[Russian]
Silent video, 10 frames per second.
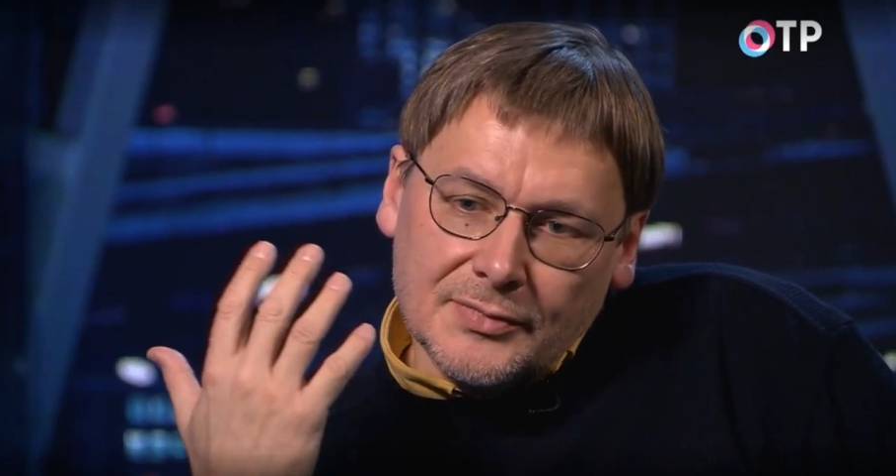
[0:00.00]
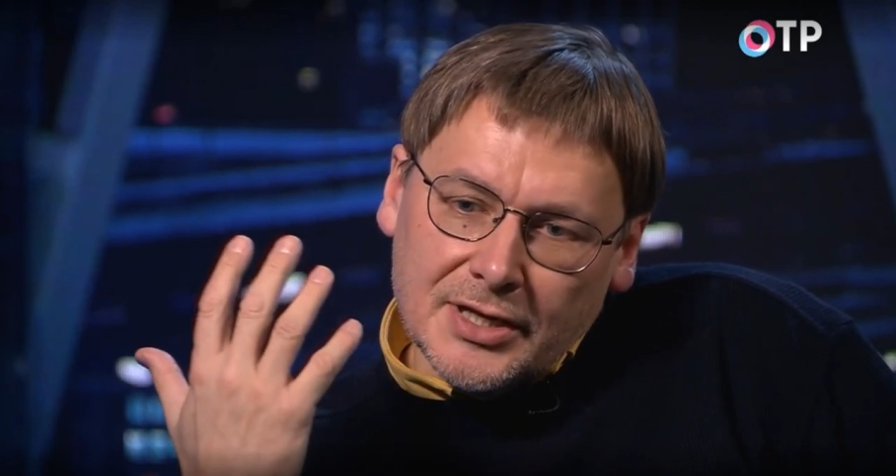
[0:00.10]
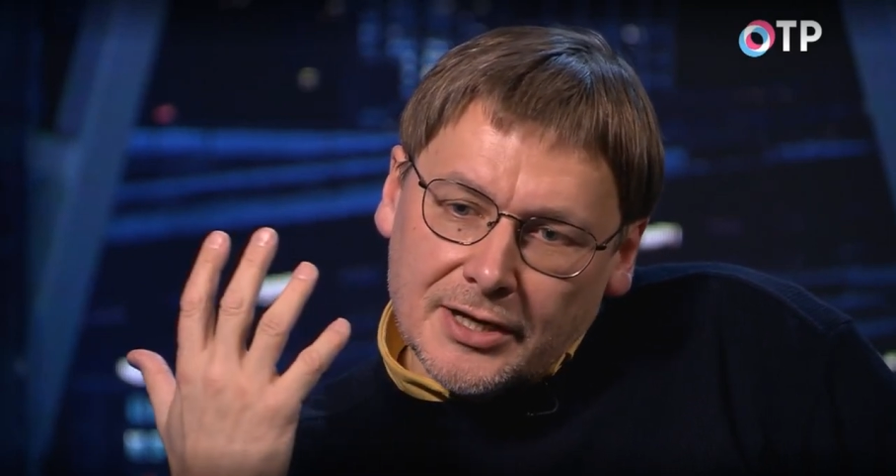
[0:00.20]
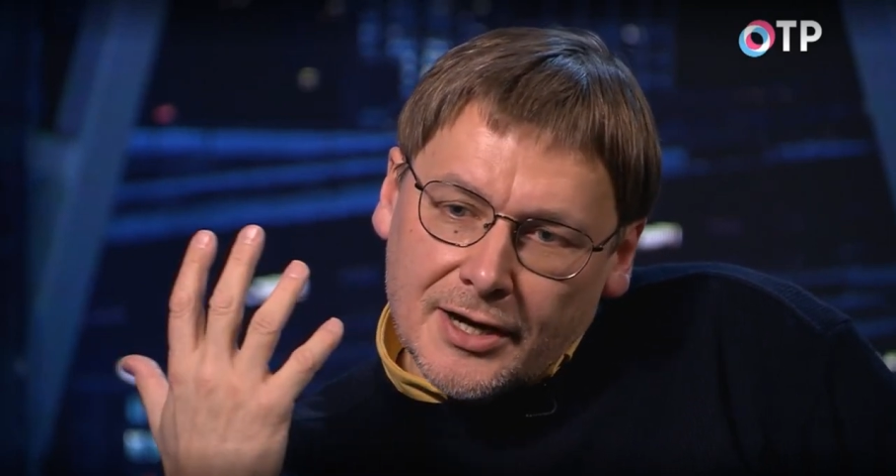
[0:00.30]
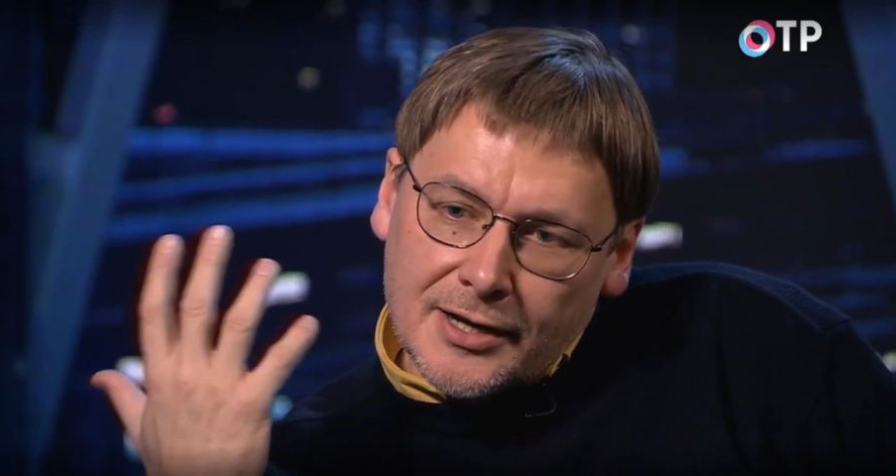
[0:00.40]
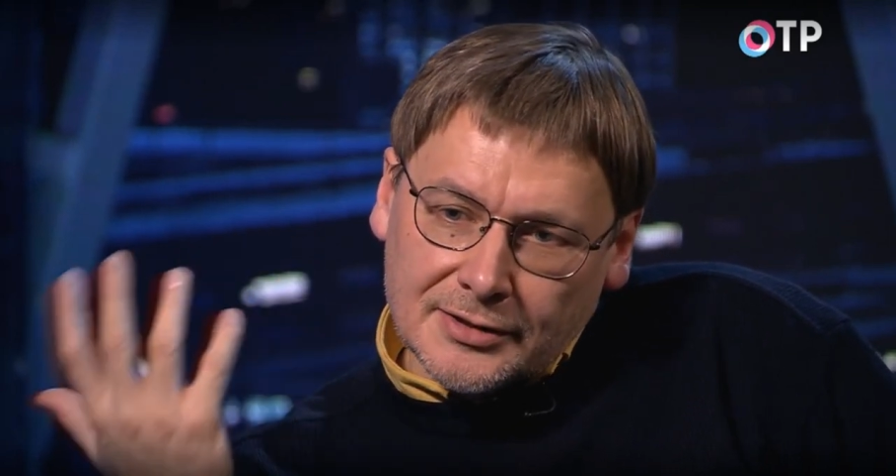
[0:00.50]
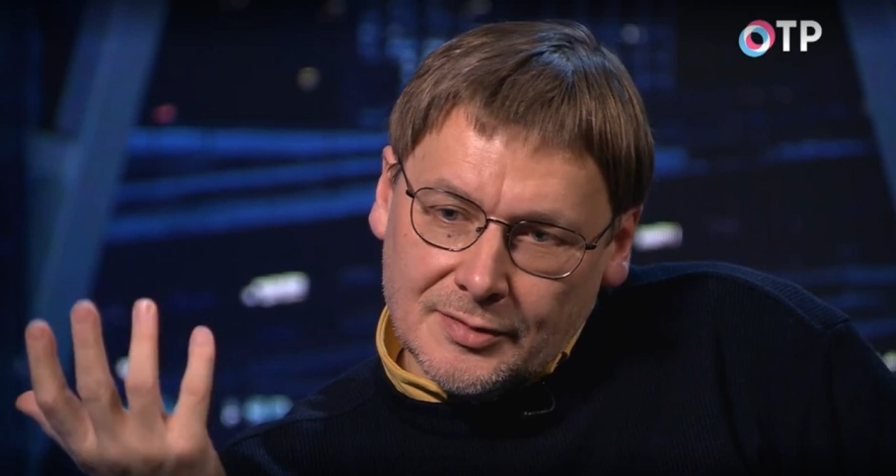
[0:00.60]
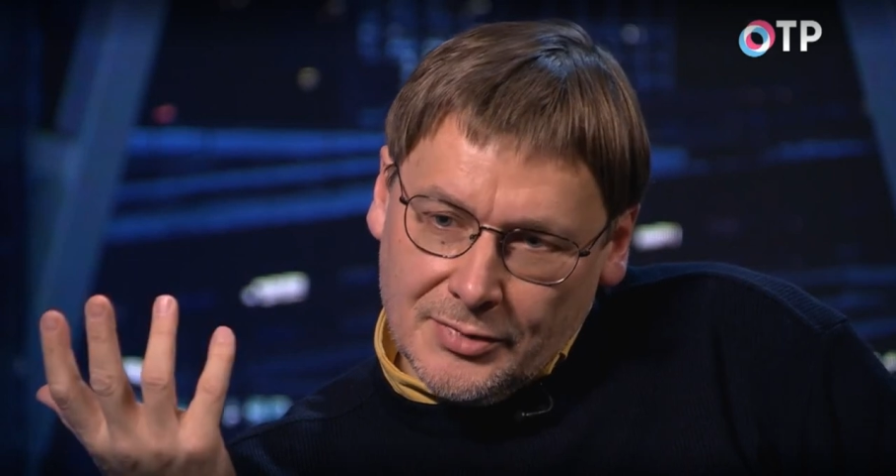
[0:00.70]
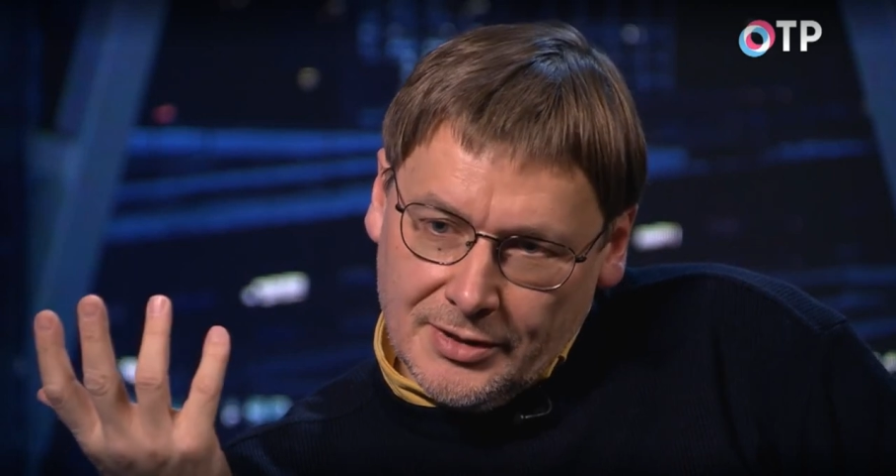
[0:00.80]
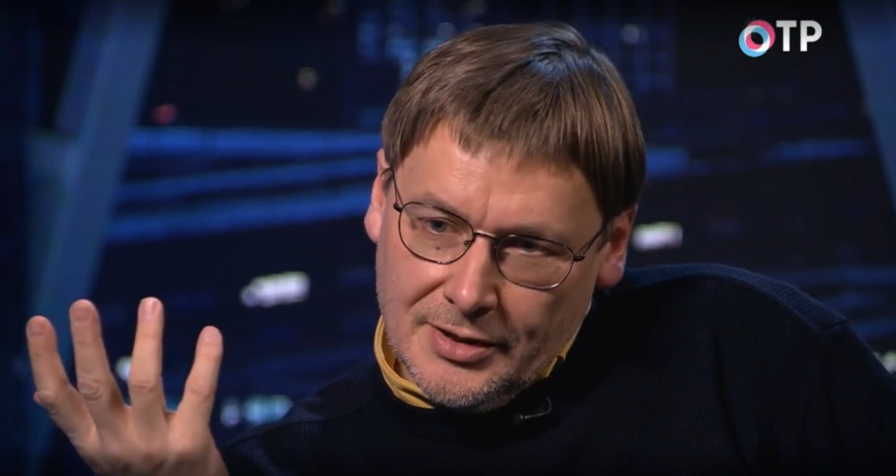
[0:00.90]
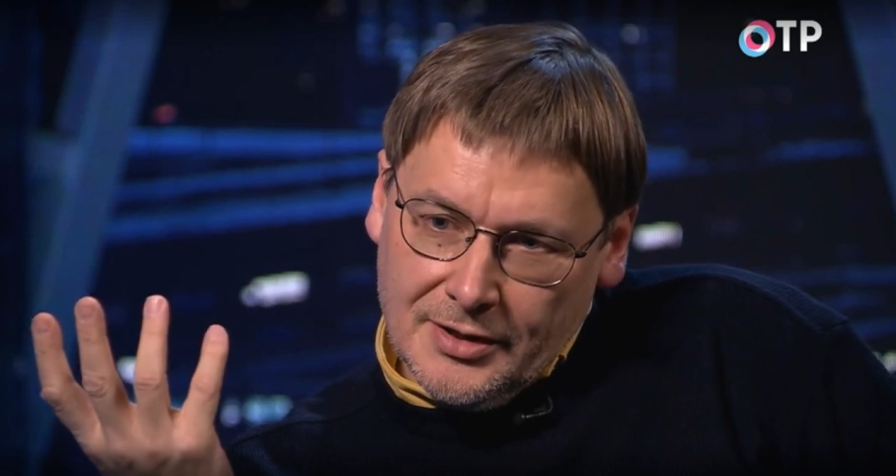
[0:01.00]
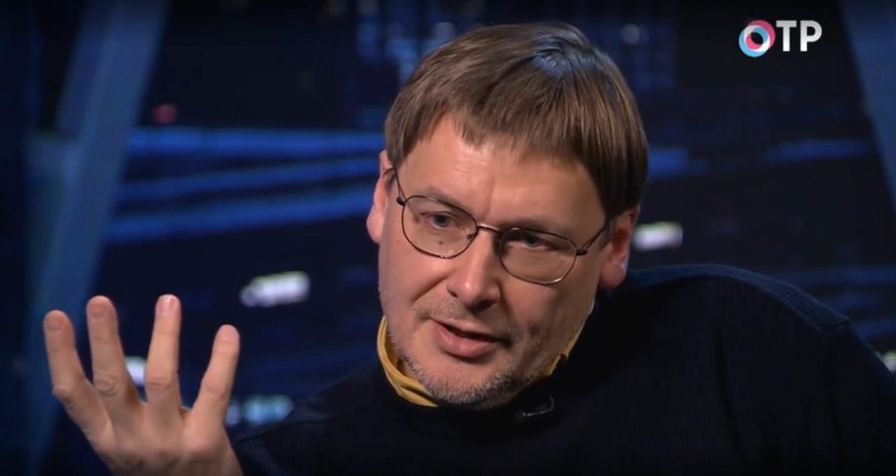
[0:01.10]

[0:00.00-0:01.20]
миллиардами